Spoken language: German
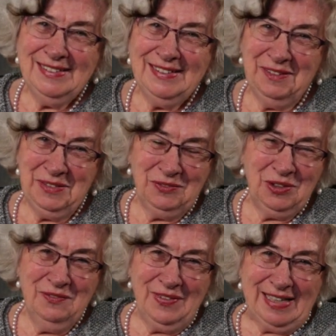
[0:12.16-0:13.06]
Ja, wir
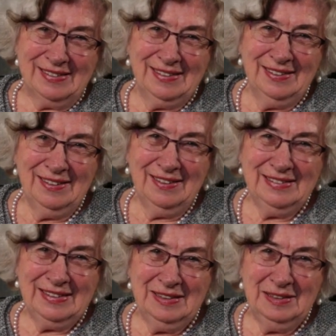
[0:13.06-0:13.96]
wollen weiter
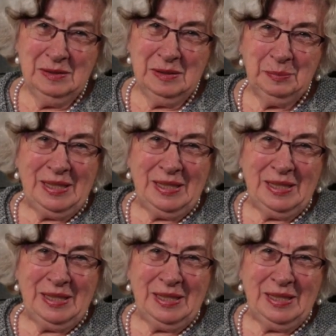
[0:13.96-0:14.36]
an den